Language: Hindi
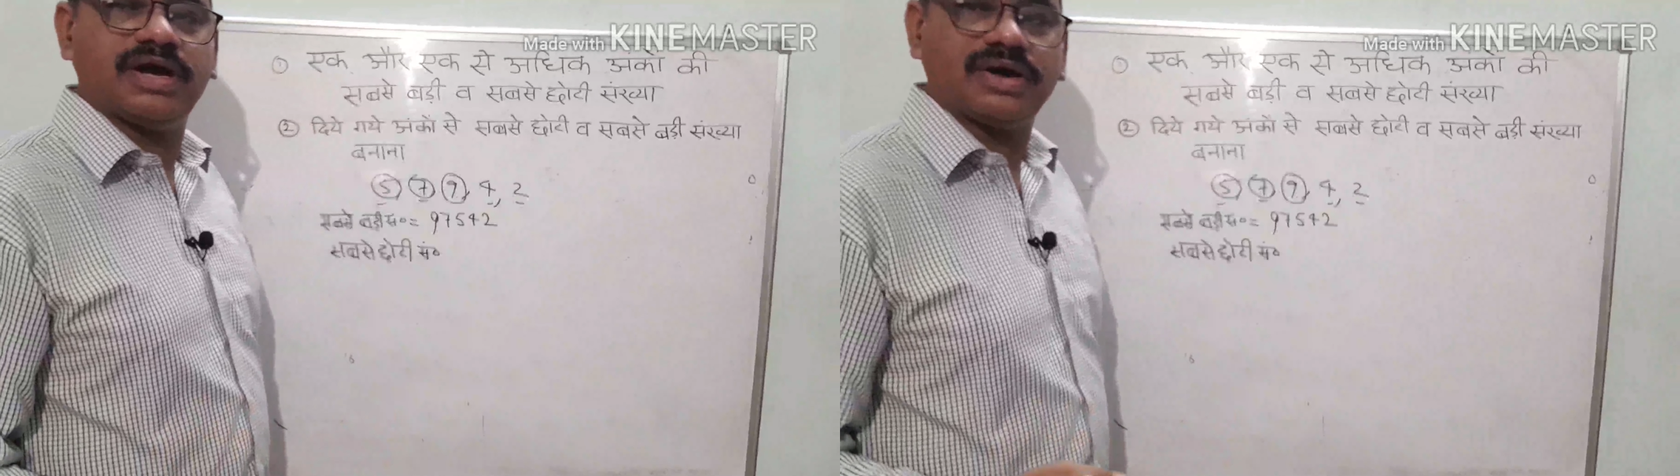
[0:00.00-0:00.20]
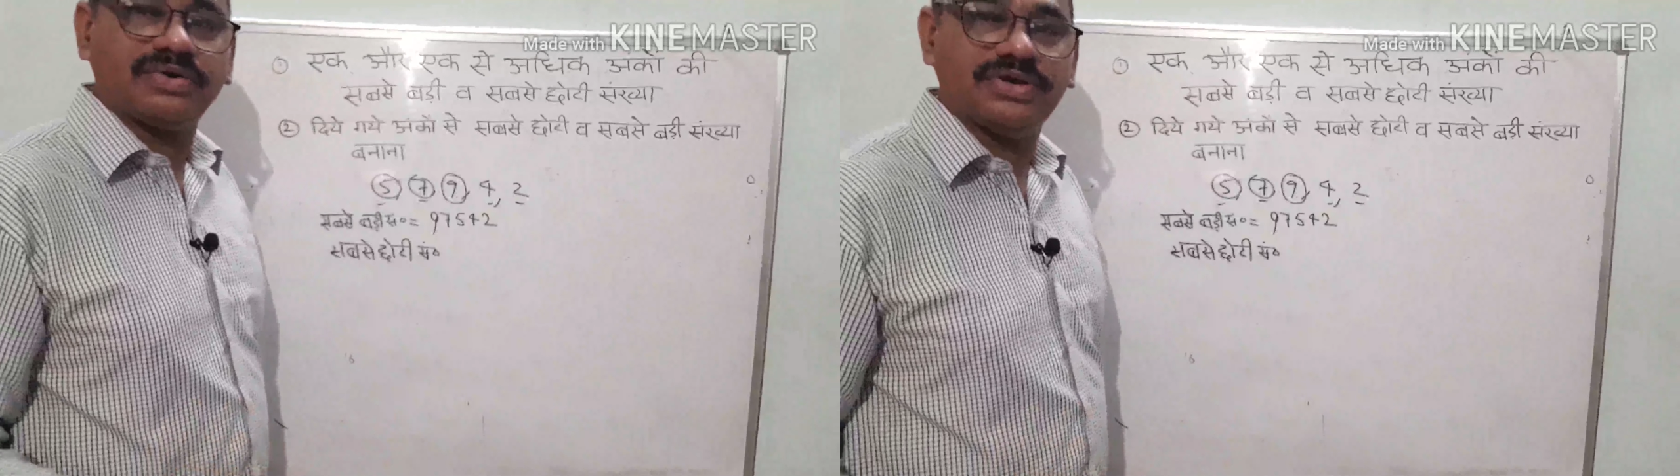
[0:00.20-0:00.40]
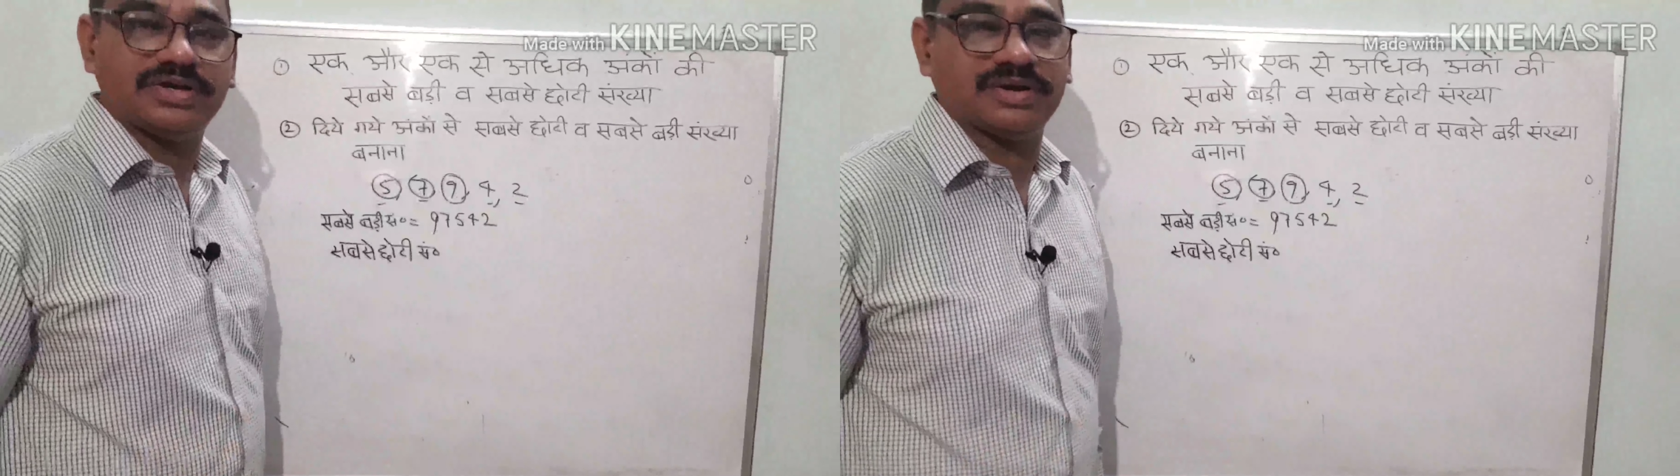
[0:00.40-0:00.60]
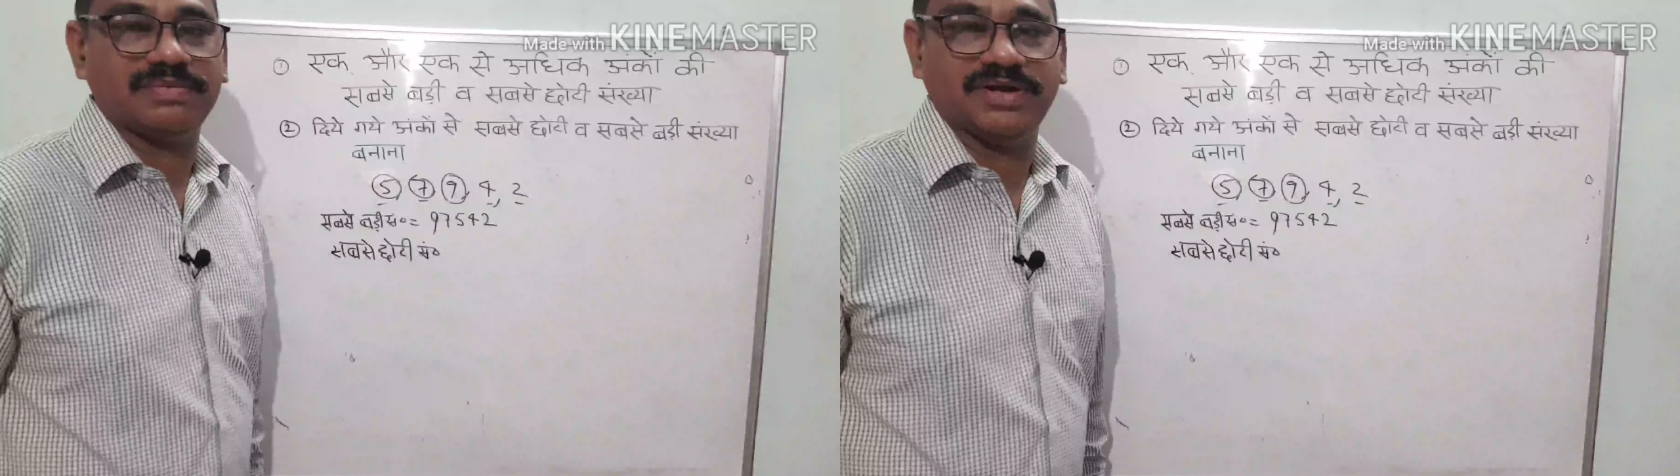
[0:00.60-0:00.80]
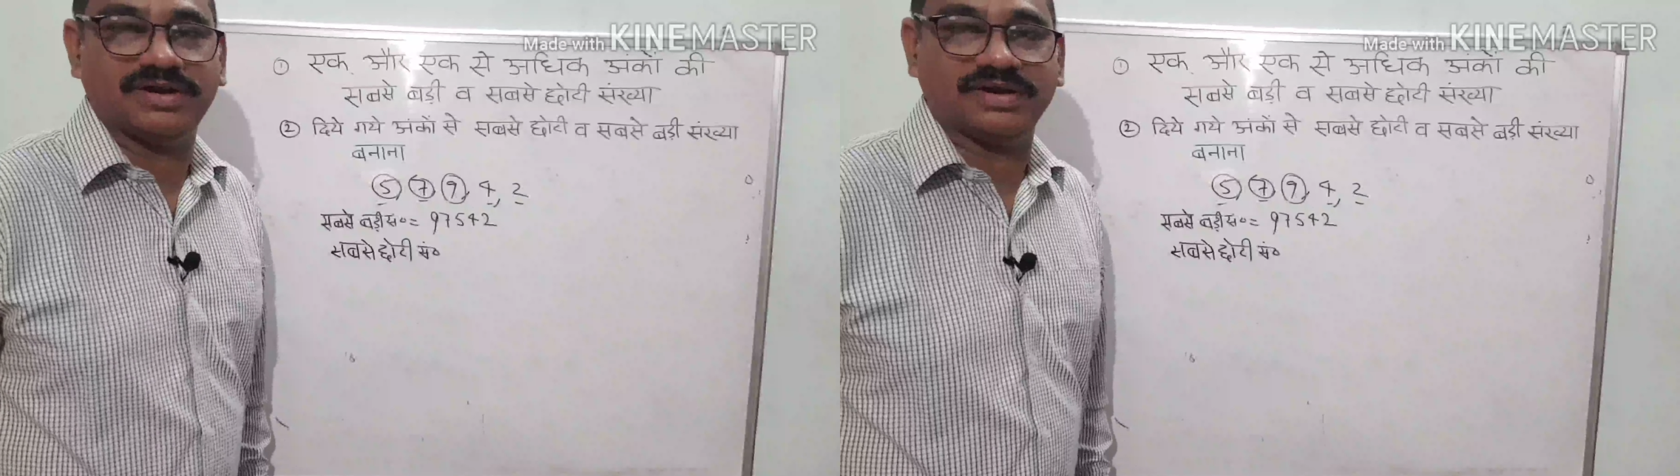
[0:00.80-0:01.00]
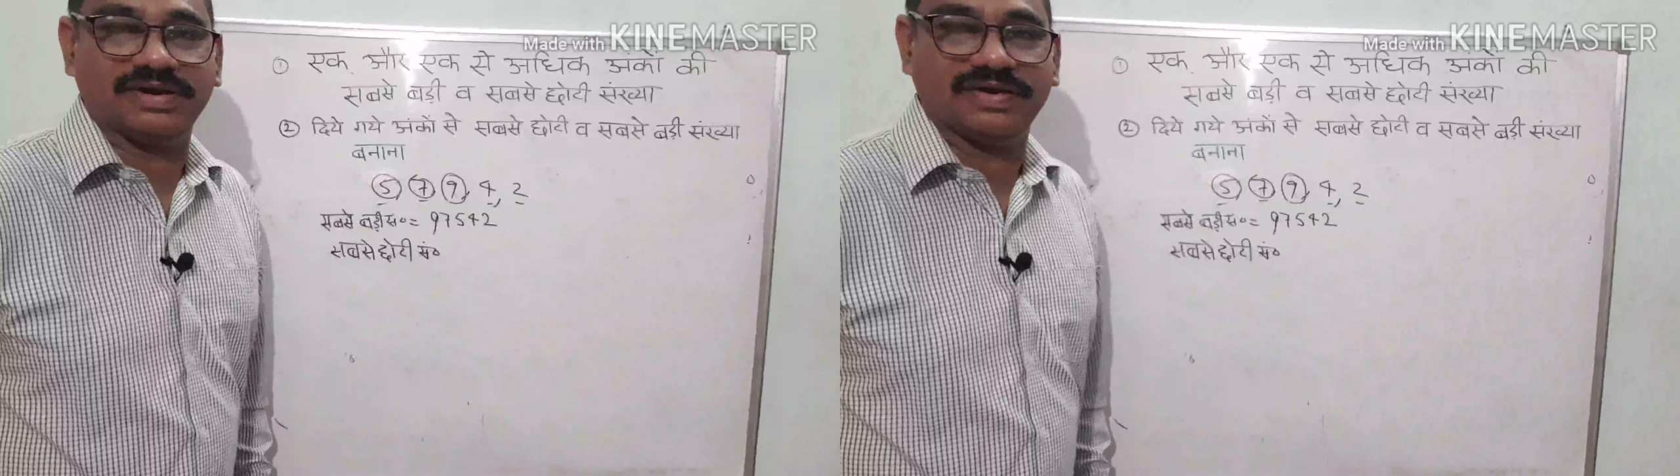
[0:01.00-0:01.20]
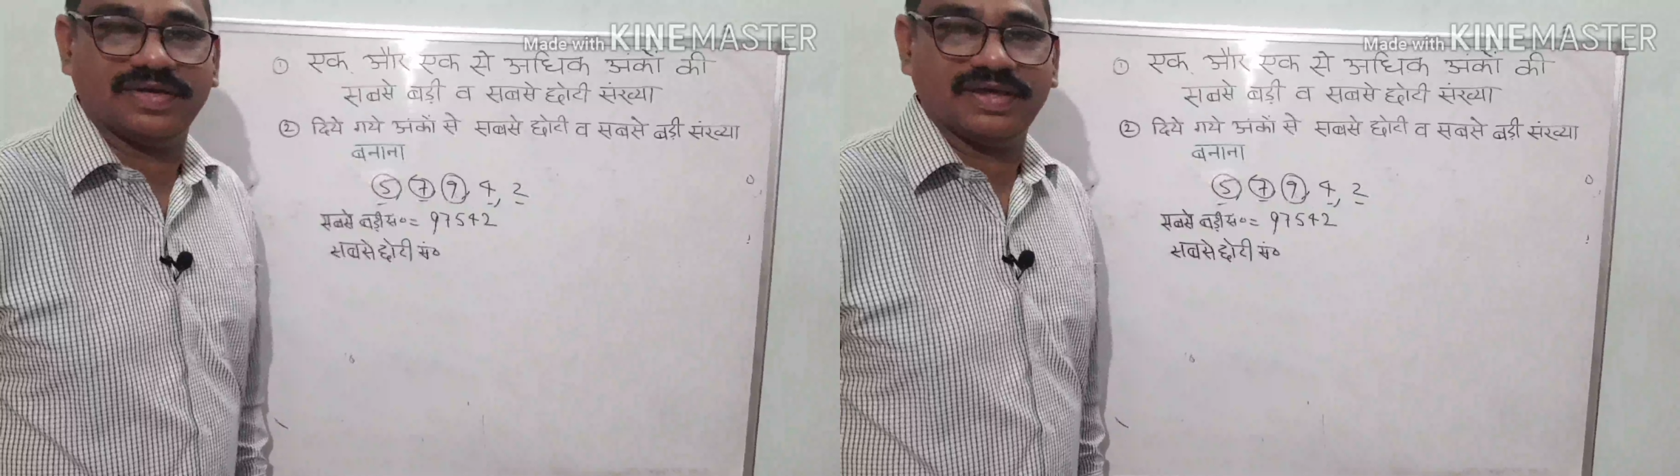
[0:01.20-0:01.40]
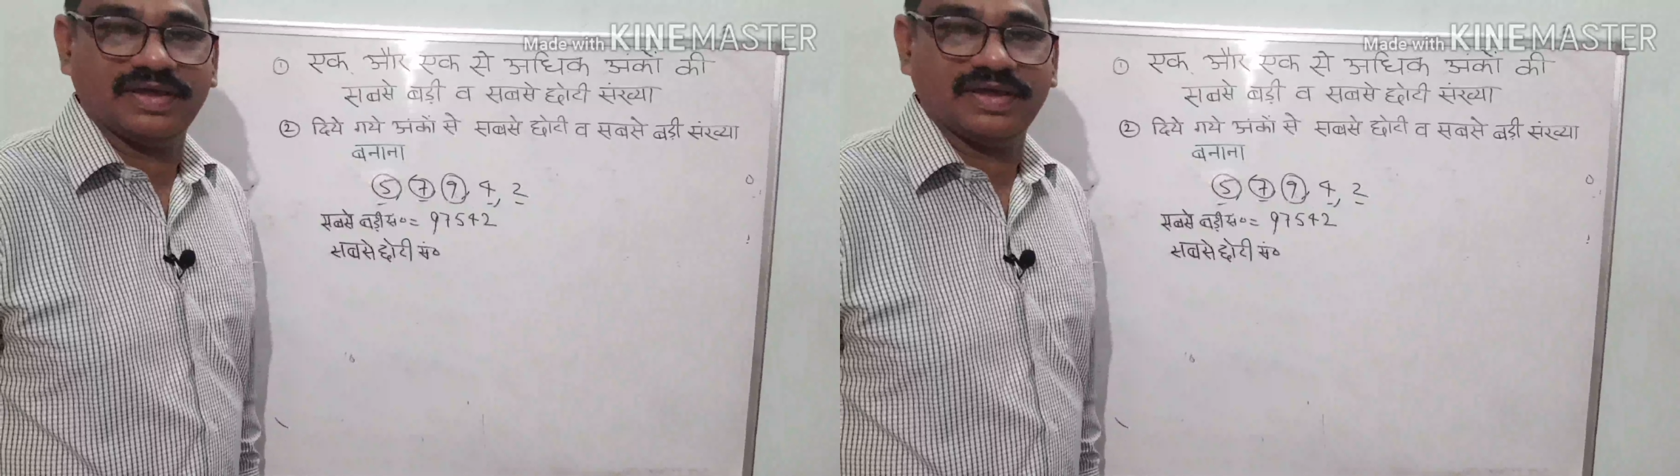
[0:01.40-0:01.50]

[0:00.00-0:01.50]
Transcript: आरोही क्रम में लिखना है